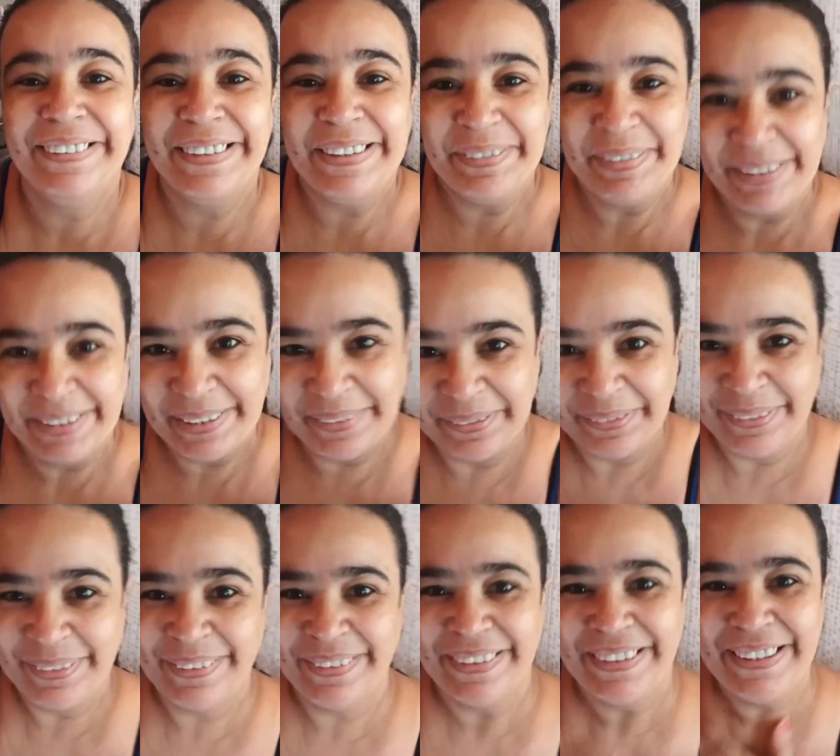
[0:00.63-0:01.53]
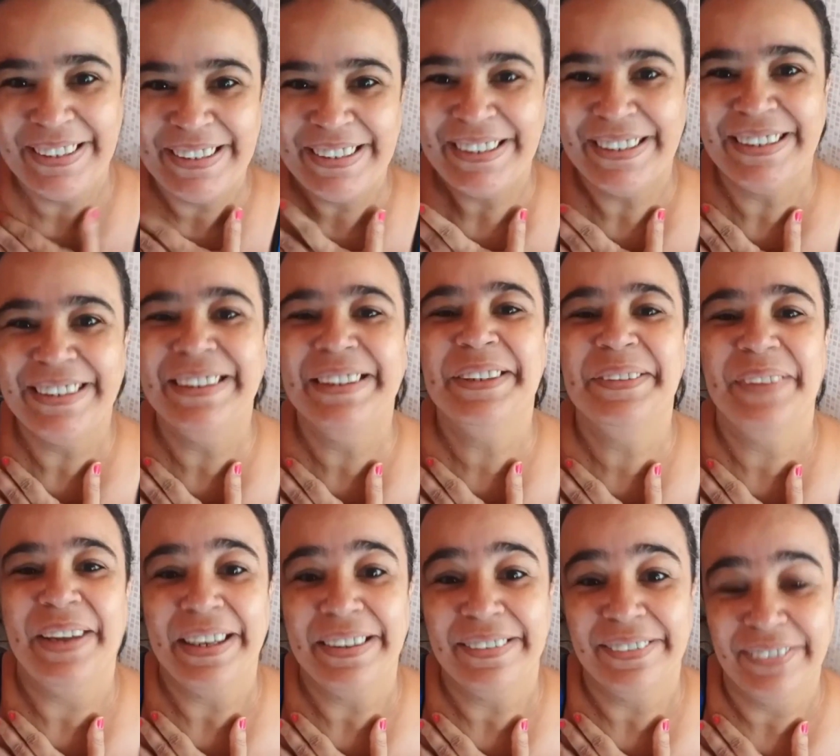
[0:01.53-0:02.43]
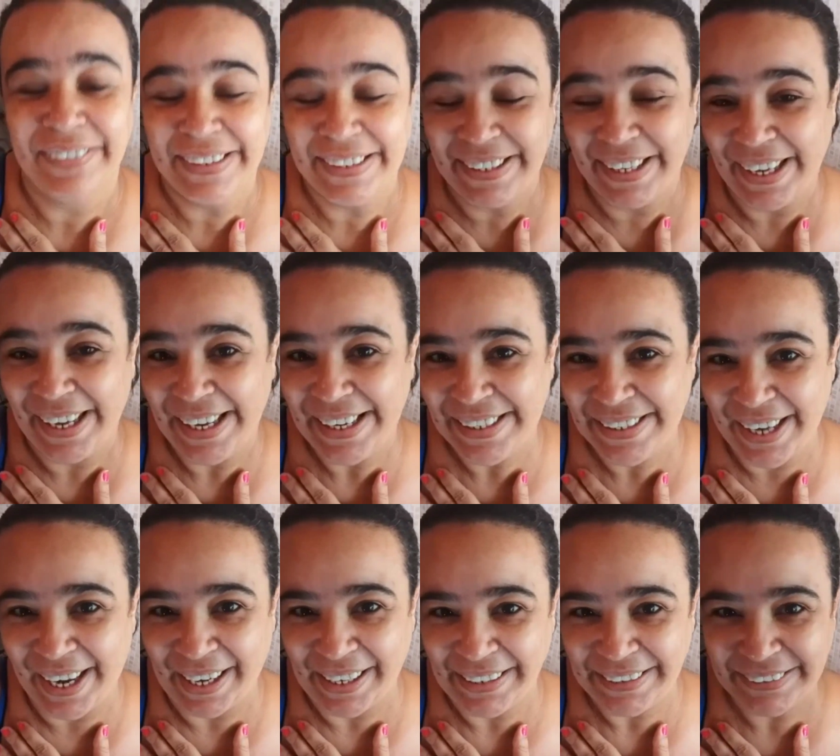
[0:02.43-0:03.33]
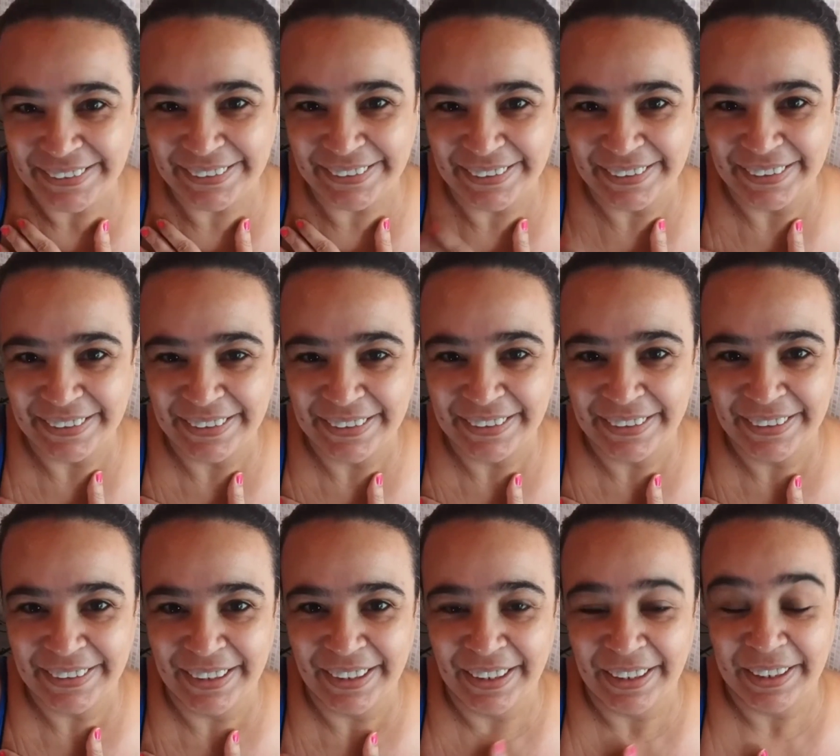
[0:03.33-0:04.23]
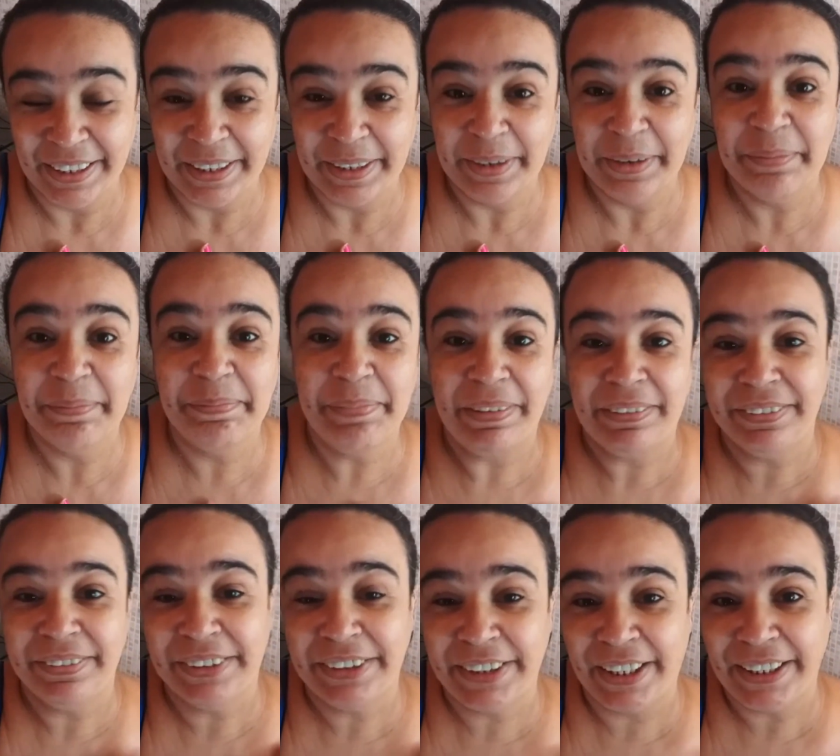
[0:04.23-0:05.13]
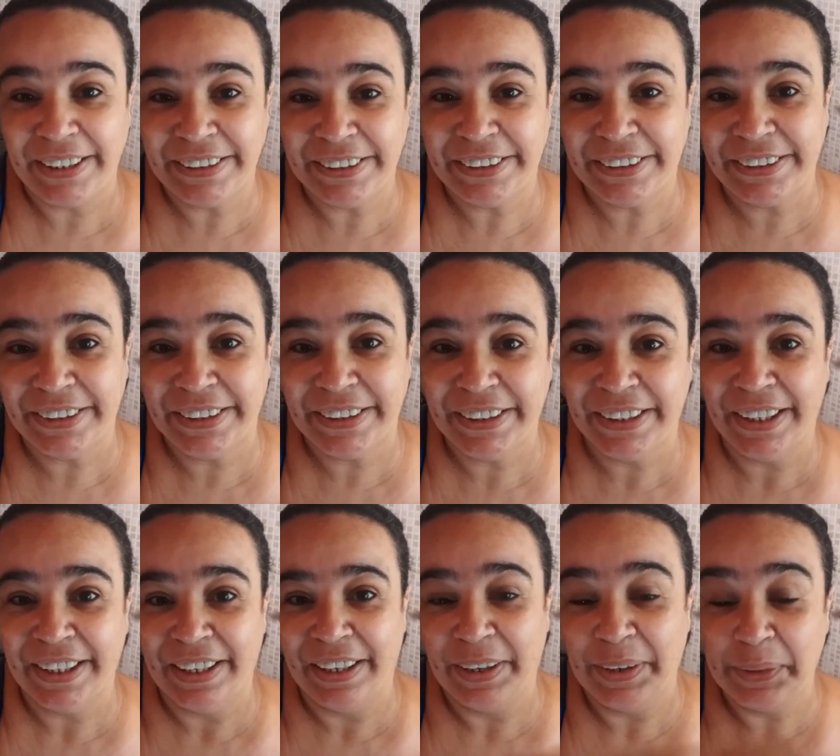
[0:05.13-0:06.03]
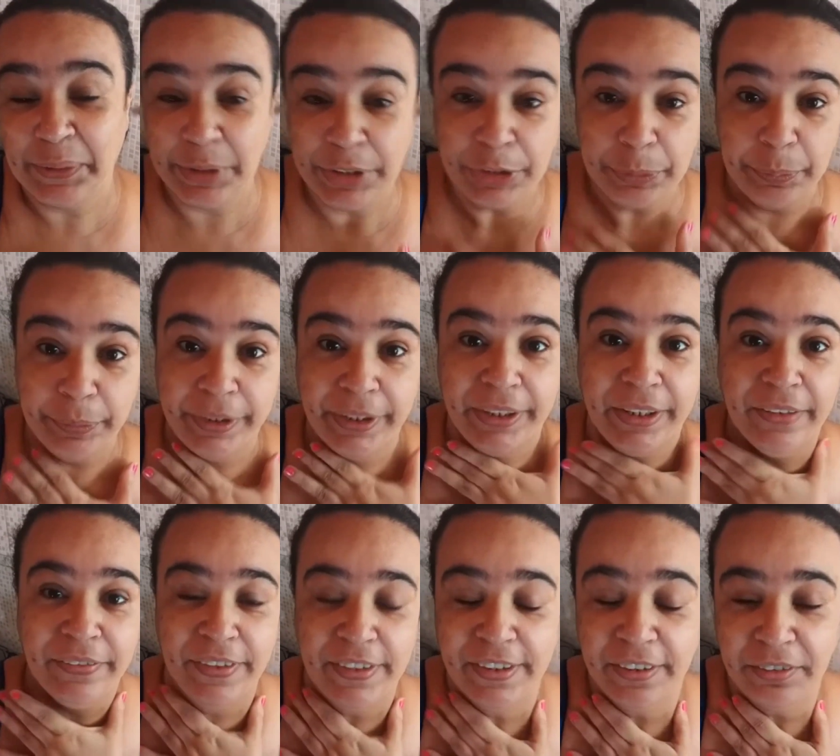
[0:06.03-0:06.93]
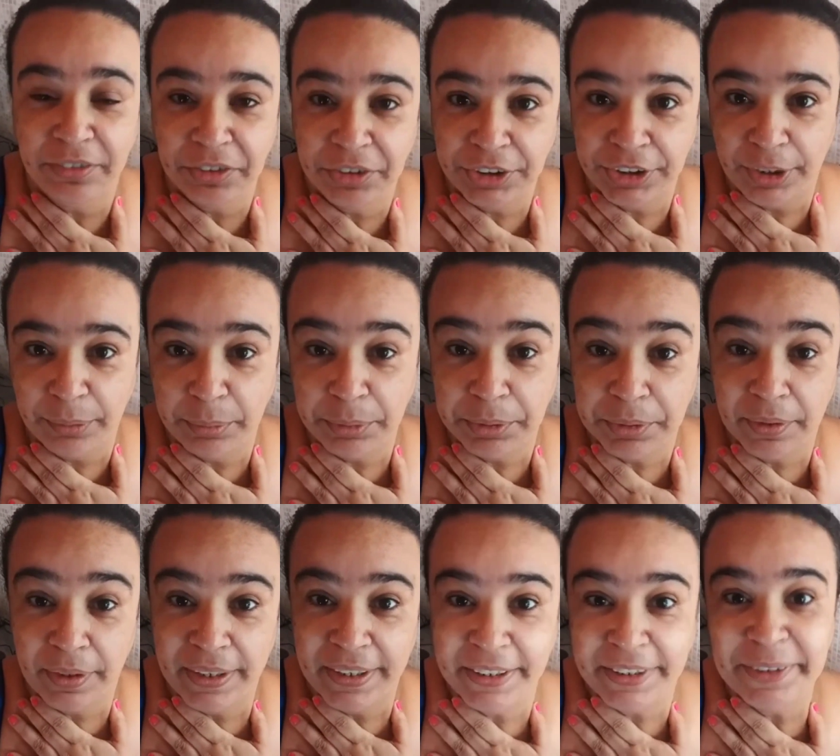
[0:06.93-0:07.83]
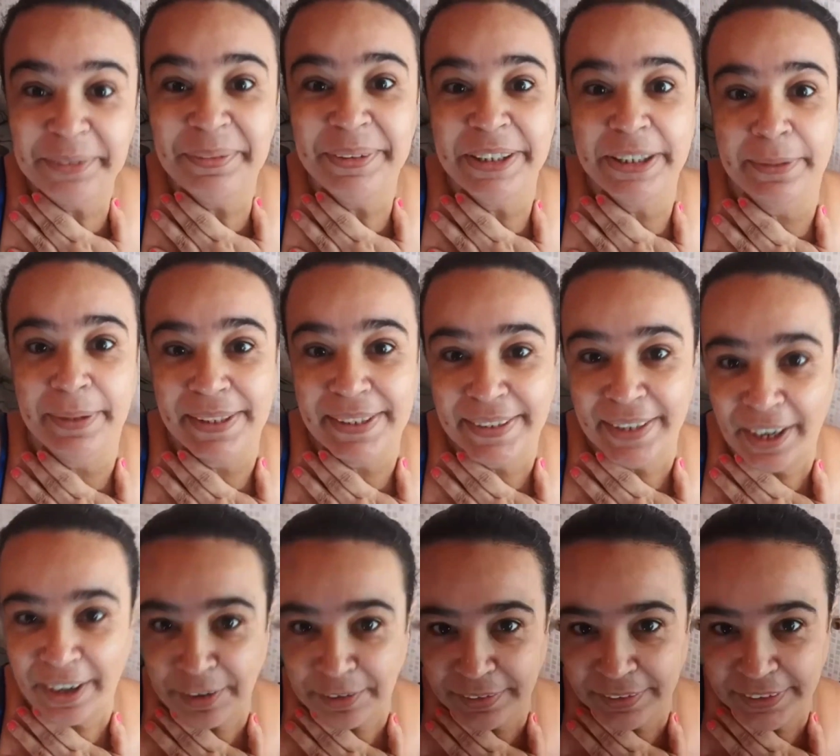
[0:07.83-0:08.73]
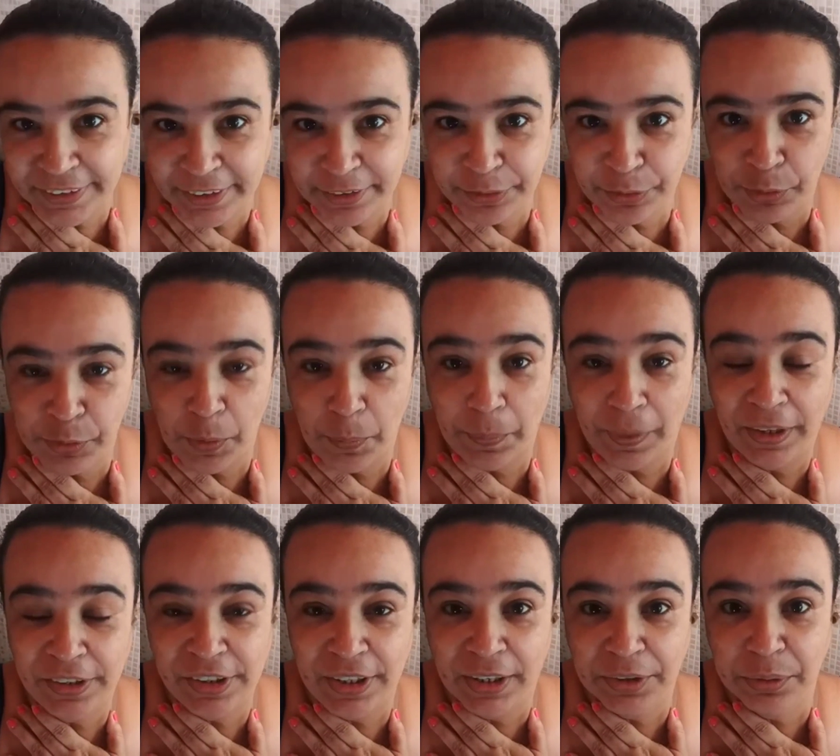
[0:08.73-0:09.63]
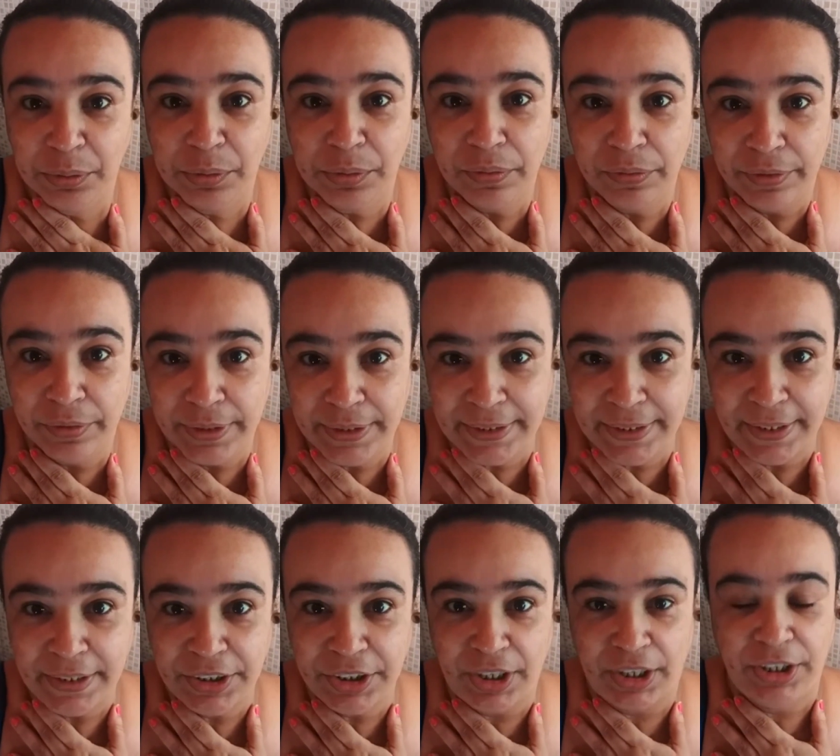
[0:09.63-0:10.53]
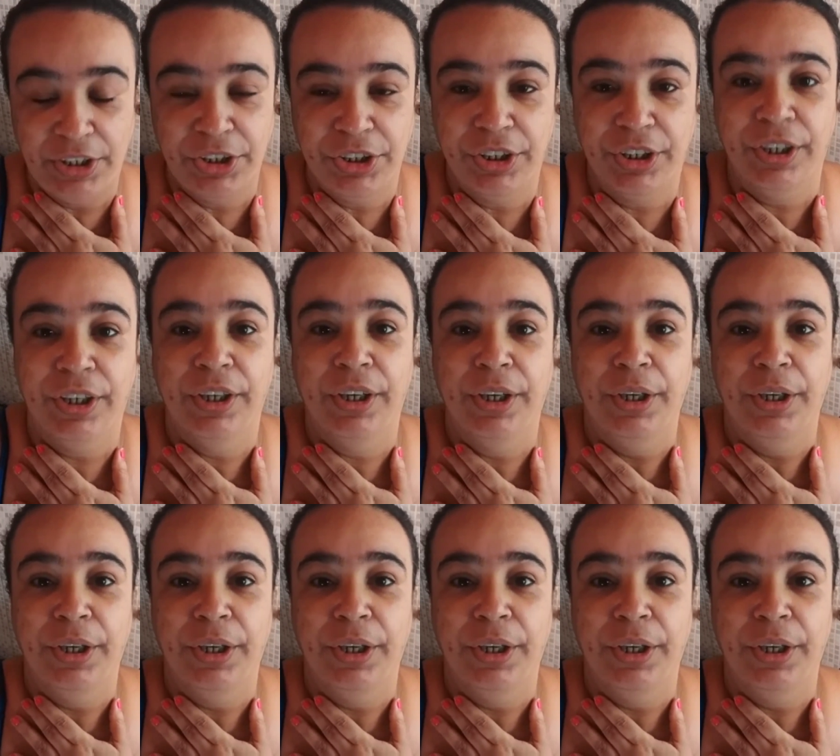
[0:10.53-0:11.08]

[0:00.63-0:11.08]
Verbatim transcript: Oi, meus amores, tudo bem com vocês, gente? Bom, gente, hoje por aqui vai ser um dia muito corrido, muito especial e eu vou compartilhar tudo com vocês, gente.